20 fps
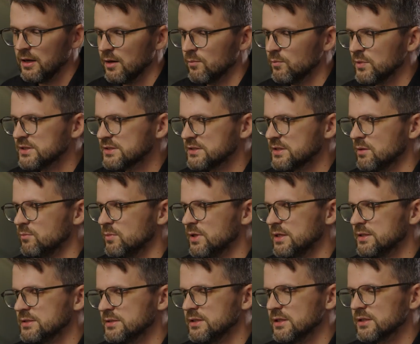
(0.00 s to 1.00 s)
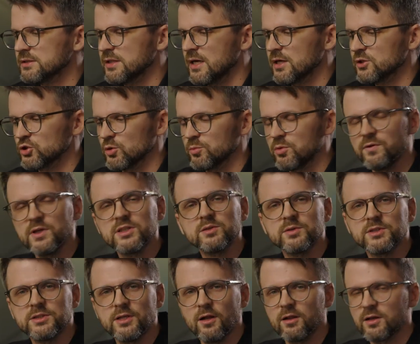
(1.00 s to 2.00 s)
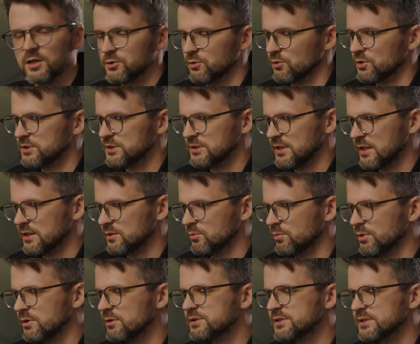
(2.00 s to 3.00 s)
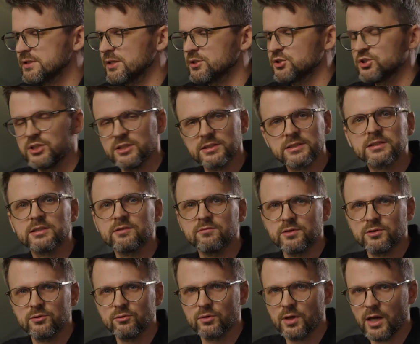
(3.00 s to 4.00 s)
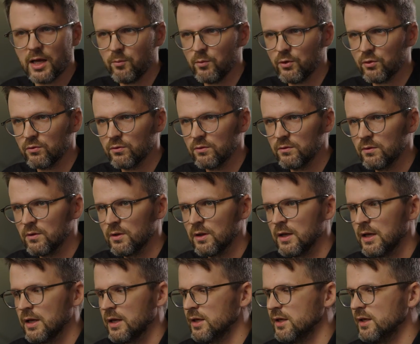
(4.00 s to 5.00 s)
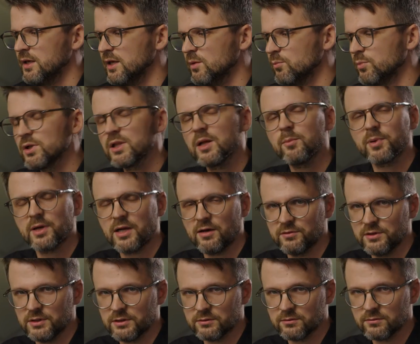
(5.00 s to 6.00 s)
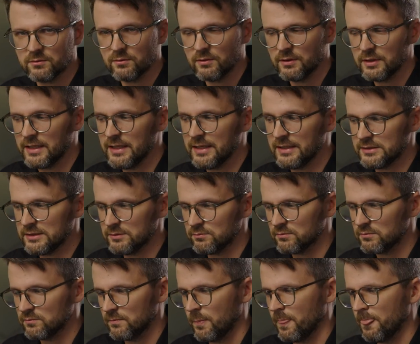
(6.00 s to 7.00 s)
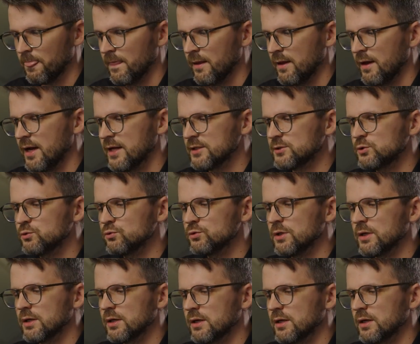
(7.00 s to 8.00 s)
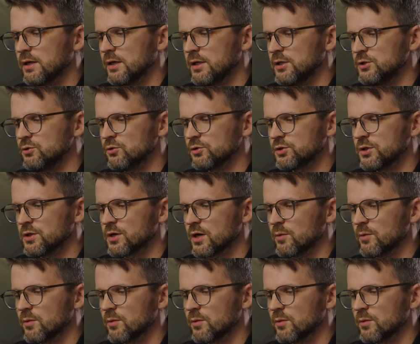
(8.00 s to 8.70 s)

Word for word: мы стремились сделать так, чтобы весь материал, который снят, был снят честно в одну камеру и был оправдан этим. Отсюда идет и